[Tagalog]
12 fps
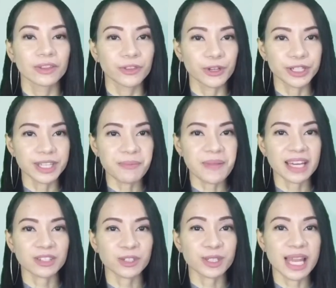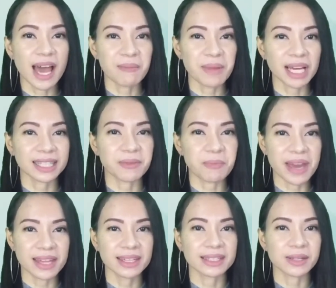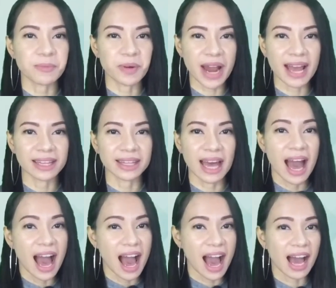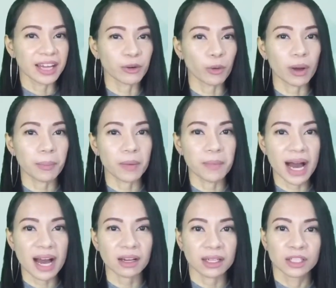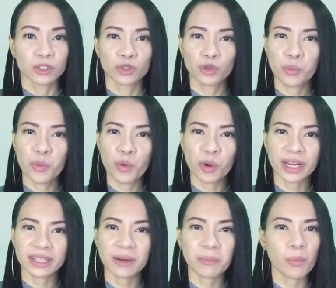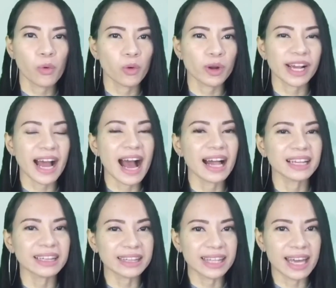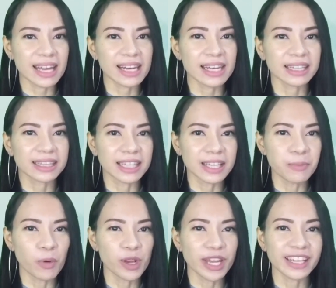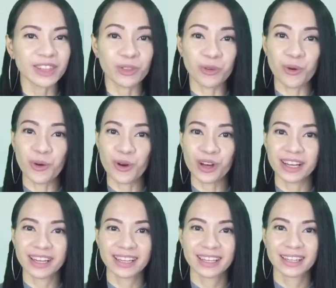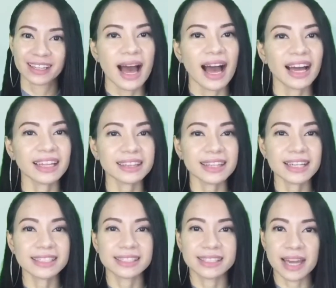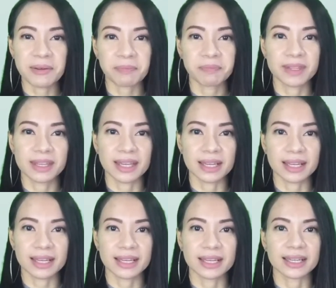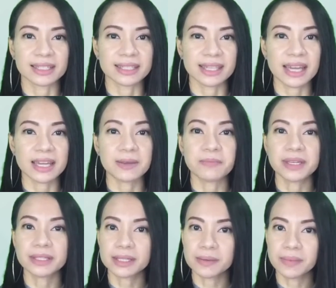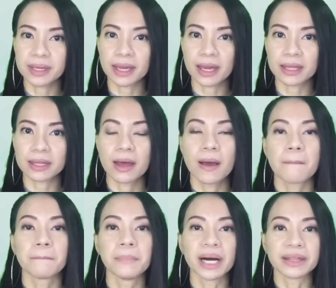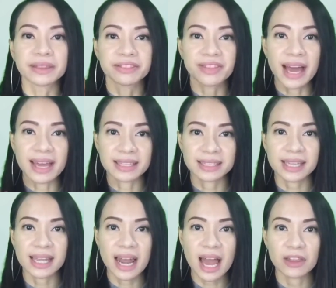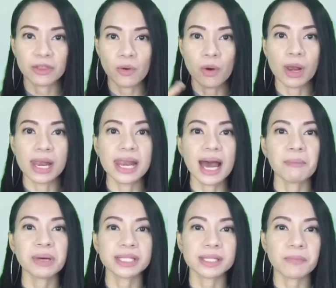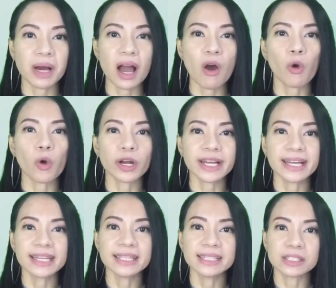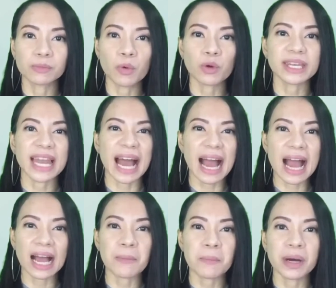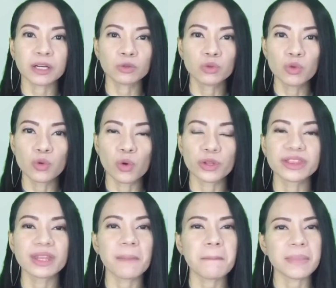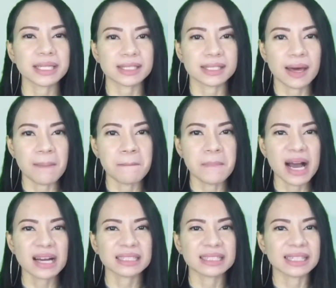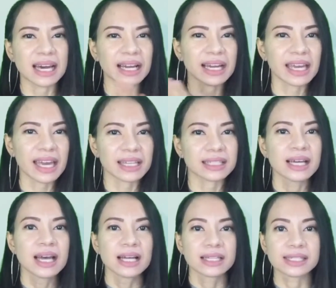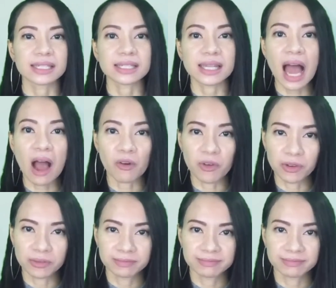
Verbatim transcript: Thirty pesos lamang, depende sa brand. Aayaw ka pa ba? Subukan ng murang alternatibo na ito? Antiseptic, kasi ibig sabihin, bantay sarado laban sa mga organismong nakakapagtulot ng masamang sakit sa tao.